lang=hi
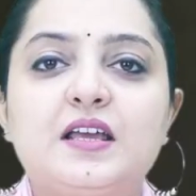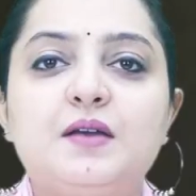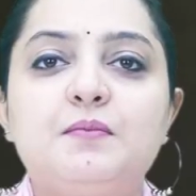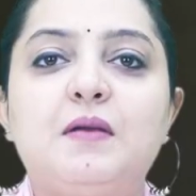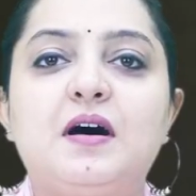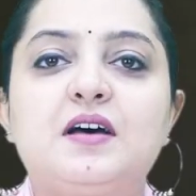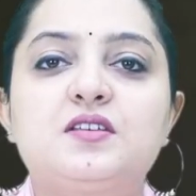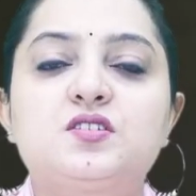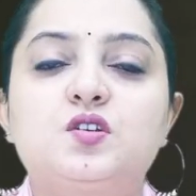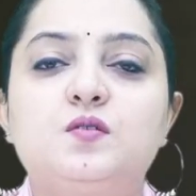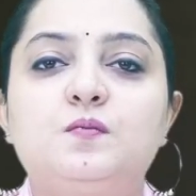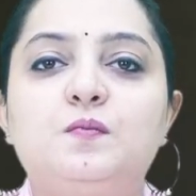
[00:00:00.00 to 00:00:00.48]
के
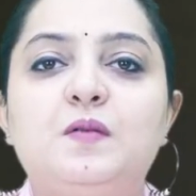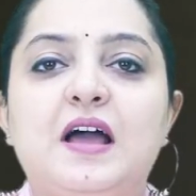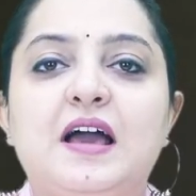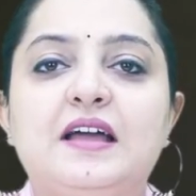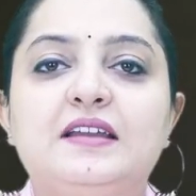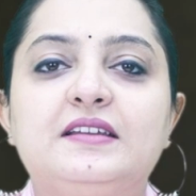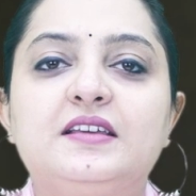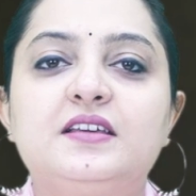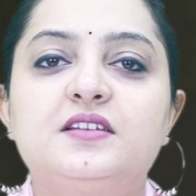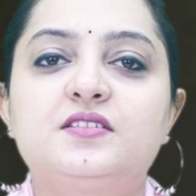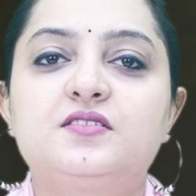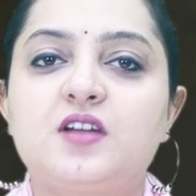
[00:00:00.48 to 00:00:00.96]
मास्टर
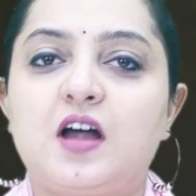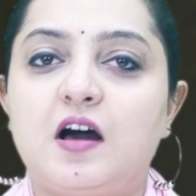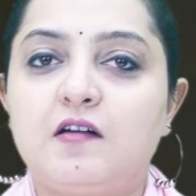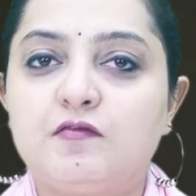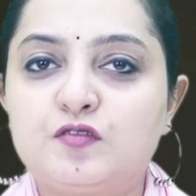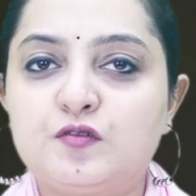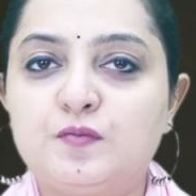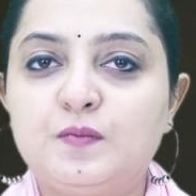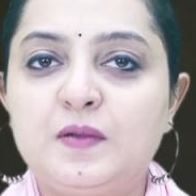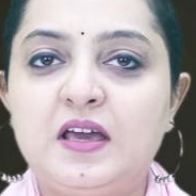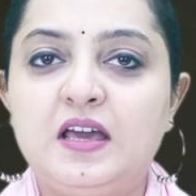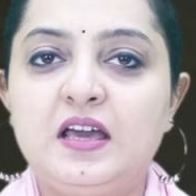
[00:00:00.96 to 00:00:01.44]
प्लान के
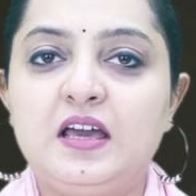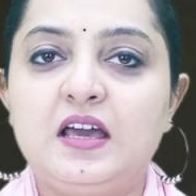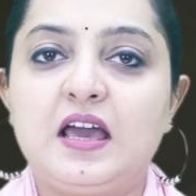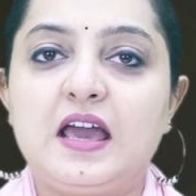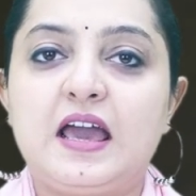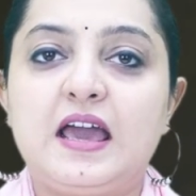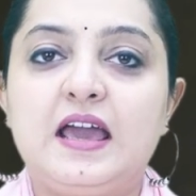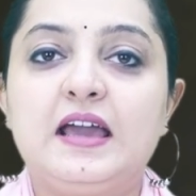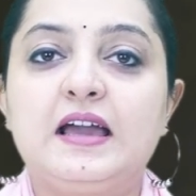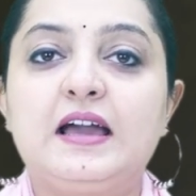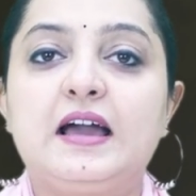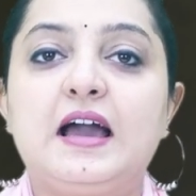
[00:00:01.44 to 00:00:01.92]
ड्राफ्ट में
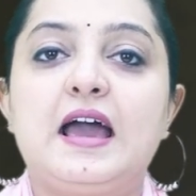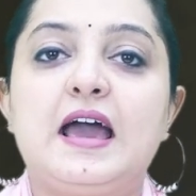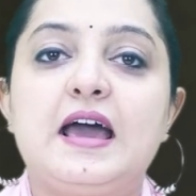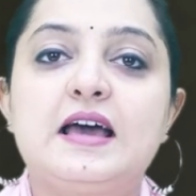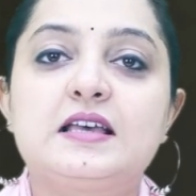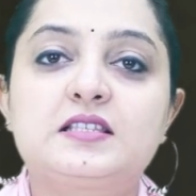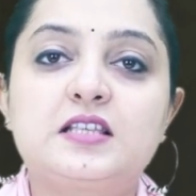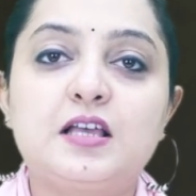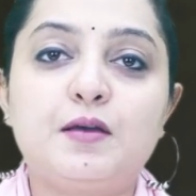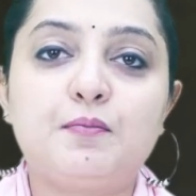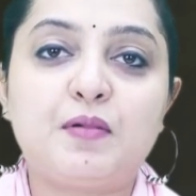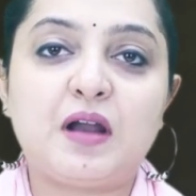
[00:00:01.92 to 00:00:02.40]
एक
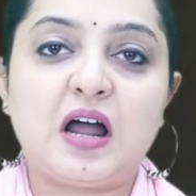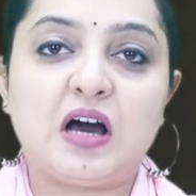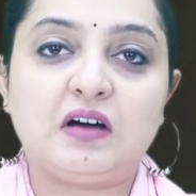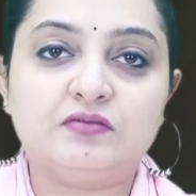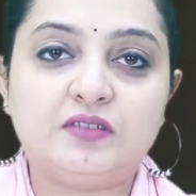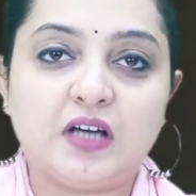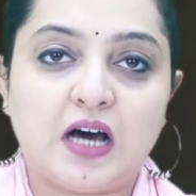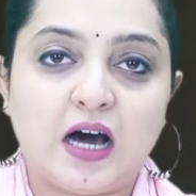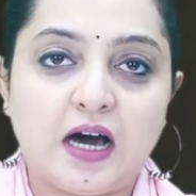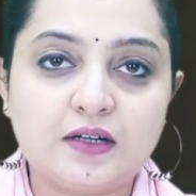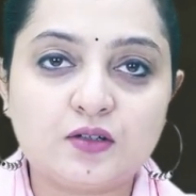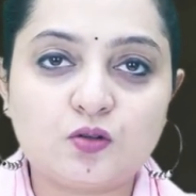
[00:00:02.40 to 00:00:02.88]
ऐसे
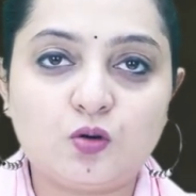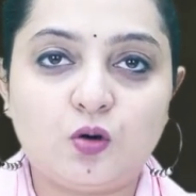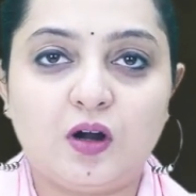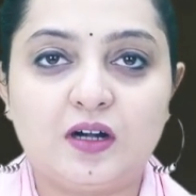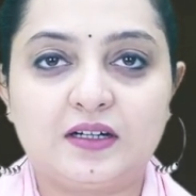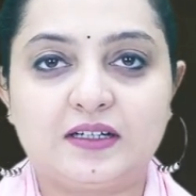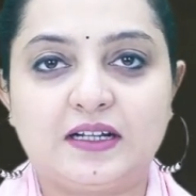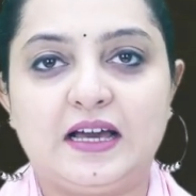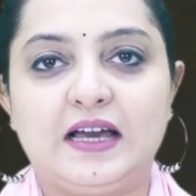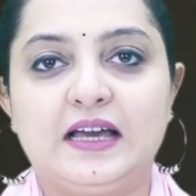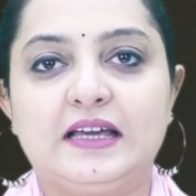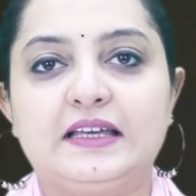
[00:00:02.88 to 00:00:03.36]
प्रावधान को
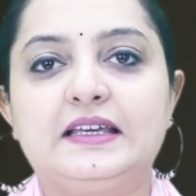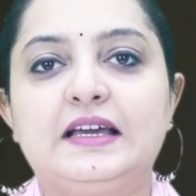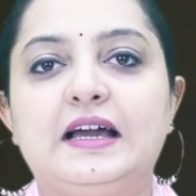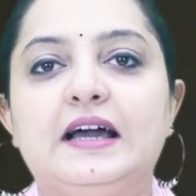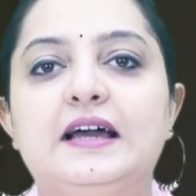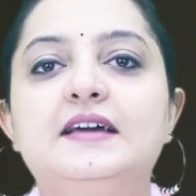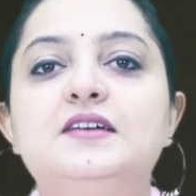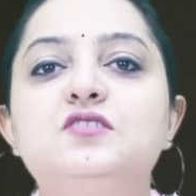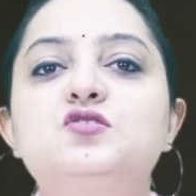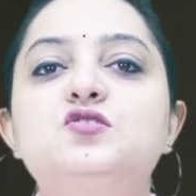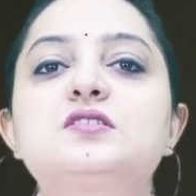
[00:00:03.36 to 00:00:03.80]
हटाया गया है